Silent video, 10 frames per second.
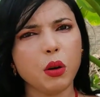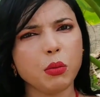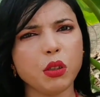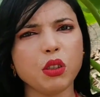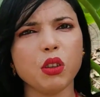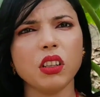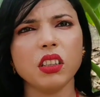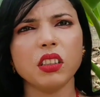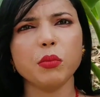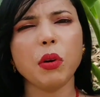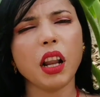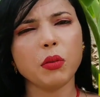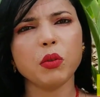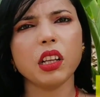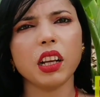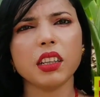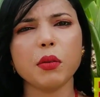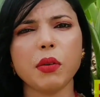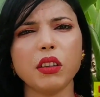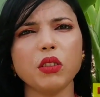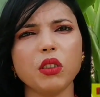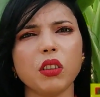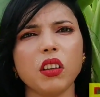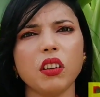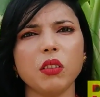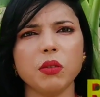অবশ্যই ভালো মনের একটা মানুষ হলে